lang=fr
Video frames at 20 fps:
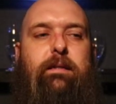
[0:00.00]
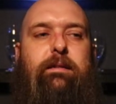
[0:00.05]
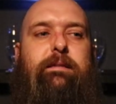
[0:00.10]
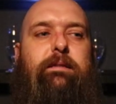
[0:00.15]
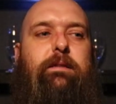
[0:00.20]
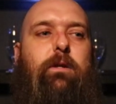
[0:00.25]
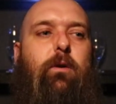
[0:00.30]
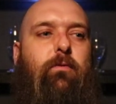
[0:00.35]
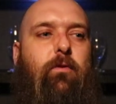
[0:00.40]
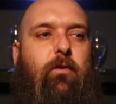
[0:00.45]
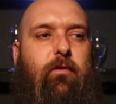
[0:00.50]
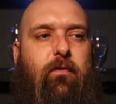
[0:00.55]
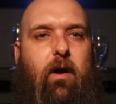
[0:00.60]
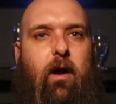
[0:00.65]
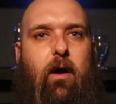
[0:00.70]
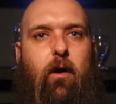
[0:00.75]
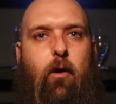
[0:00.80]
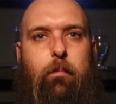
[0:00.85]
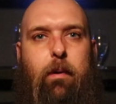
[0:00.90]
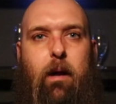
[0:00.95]
Si on veut
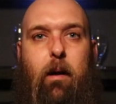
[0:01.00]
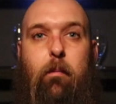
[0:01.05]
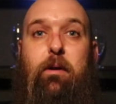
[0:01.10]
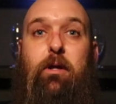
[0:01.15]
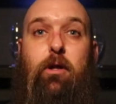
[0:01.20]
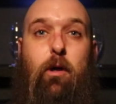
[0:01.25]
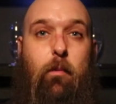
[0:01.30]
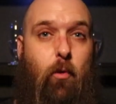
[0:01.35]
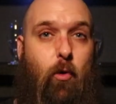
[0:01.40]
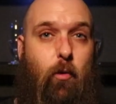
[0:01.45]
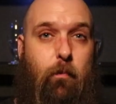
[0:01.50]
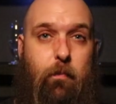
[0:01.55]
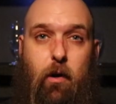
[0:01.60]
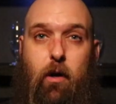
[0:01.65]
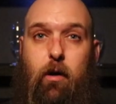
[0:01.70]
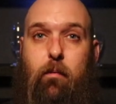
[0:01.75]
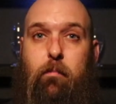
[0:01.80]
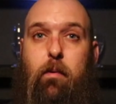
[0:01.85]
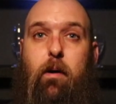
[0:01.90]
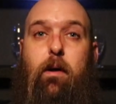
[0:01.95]
faire un permis de bro
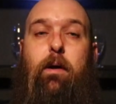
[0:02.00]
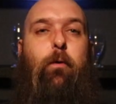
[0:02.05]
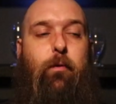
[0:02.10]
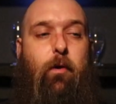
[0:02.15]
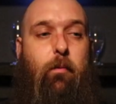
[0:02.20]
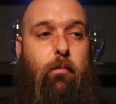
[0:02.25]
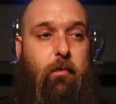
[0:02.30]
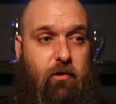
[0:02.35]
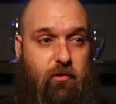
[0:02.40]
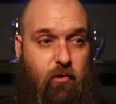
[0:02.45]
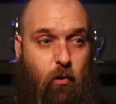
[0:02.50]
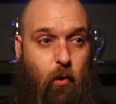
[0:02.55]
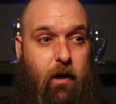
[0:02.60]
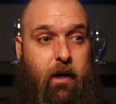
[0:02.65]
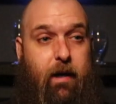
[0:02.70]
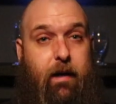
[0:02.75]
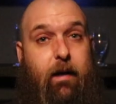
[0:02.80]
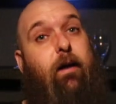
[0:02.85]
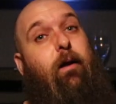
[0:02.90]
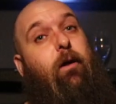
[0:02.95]
on a
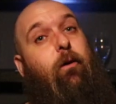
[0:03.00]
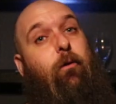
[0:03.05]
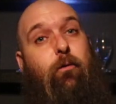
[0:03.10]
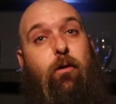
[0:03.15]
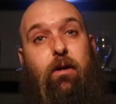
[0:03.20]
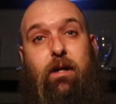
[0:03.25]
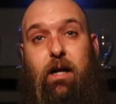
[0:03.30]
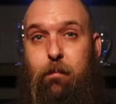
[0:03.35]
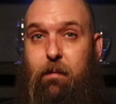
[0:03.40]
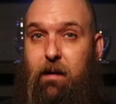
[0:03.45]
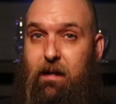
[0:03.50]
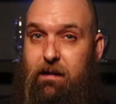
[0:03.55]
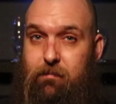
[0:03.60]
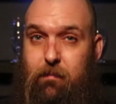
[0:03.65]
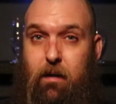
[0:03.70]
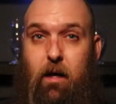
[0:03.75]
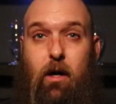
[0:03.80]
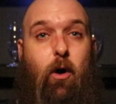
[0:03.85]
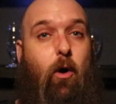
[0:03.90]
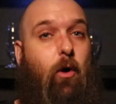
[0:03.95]
besoin d'un
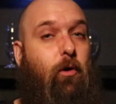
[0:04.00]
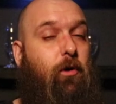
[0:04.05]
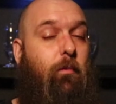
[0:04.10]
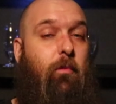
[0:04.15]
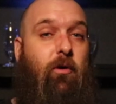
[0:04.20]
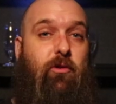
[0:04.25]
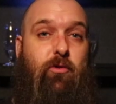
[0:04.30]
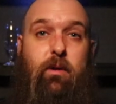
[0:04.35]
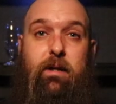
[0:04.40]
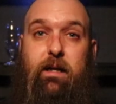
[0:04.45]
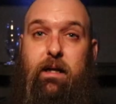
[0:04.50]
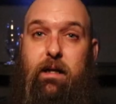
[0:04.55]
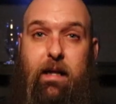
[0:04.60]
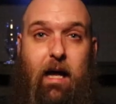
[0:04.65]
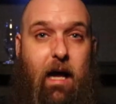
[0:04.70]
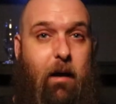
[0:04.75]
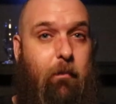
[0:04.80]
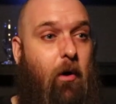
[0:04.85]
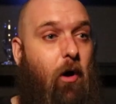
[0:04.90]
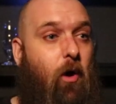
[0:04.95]
emplacement, on a besoin des
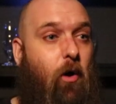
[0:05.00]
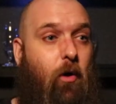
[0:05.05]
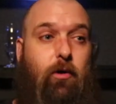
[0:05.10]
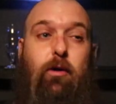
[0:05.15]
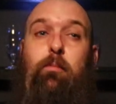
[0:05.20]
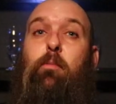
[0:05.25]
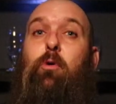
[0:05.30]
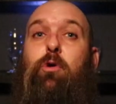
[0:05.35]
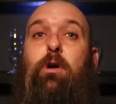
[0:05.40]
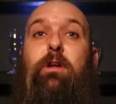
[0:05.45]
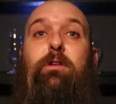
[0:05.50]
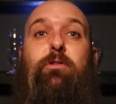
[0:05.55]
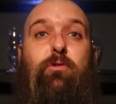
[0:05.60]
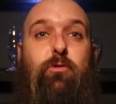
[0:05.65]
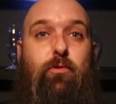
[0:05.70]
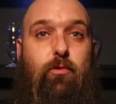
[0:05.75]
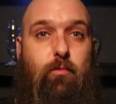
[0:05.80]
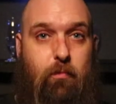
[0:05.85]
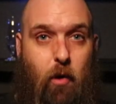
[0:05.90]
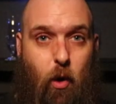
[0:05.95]
tables, on a besoin
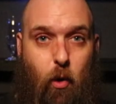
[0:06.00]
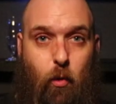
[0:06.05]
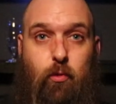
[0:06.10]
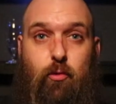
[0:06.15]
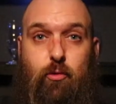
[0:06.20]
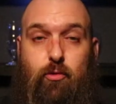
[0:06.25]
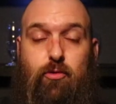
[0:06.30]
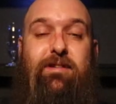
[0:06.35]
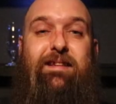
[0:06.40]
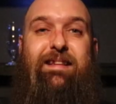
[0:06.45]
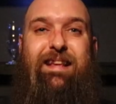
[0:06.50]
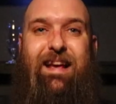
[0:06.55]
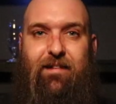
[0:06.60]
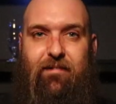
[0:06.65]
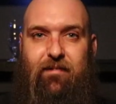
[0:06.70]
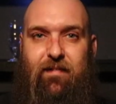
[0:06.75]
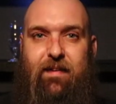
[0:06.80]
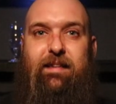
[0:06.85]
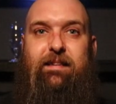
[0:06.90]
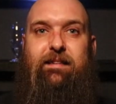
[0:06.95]
du monde, du
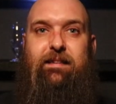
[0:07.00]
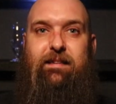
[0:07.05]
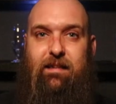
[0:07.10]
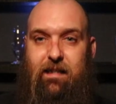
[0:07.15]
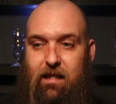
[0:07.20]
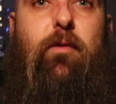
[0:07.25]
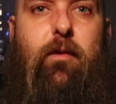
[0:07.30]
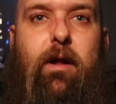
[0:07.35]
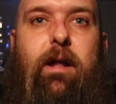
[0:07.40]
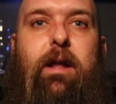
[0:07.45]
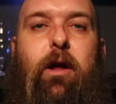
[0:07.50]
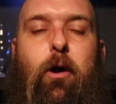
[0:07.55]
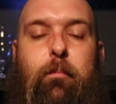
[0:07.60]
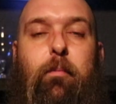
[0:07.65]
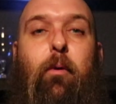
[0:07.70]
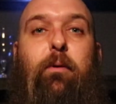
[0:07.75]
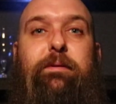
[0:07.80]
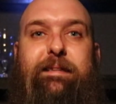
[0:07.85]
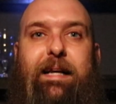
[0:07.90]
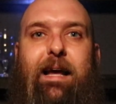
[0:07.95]
service, donner un
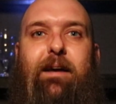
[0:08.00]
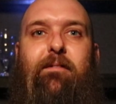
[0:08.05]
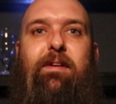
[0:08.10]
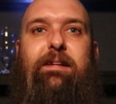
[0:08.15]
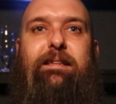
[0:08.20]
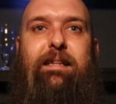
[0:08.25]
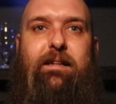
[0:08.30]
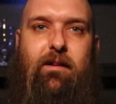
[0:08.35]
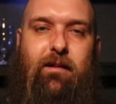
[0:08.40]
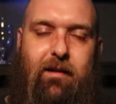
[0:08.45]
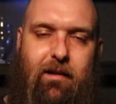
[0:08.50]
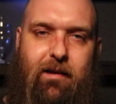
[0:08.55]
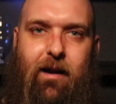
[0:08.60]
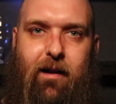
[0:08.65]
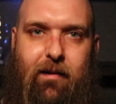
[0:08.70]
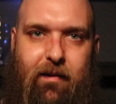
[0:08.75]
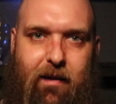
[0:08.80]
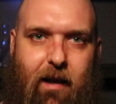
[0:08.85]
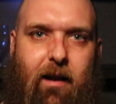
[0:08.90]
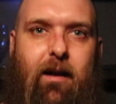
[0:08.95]
bon service à notre
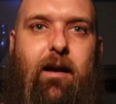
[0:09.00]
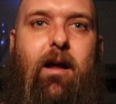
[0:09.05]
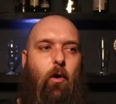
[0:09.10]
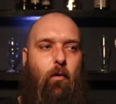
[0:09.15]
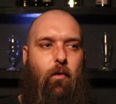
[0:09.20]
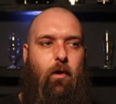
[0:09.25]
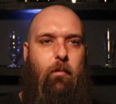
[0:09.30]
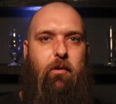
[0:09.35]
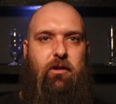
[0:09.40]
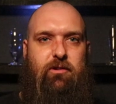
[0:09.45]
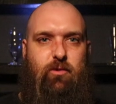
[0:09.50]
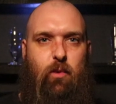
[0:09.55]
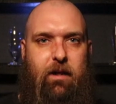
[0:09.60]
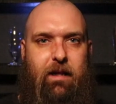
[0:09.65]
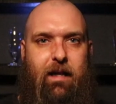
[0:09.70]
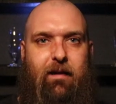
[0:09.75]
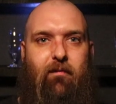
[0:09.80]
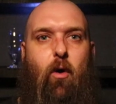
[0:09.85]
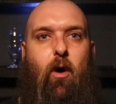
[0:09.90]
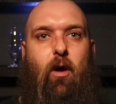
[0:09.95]
clientèle. On a besoin
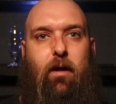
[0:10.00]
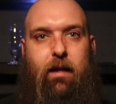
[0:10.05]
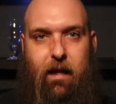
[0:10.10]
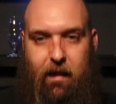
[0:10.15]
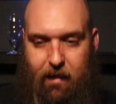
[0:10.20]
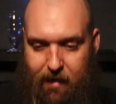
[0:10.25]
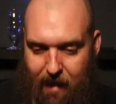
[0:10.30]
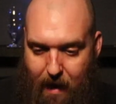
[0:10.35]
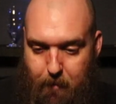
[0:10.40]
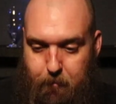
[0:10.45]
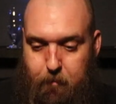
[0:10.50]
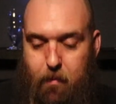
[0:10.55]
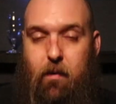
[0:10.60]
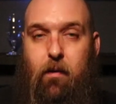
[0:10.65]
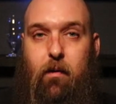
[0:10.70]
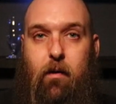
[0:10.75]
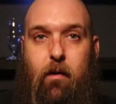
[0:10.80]
d'avoir des tapes,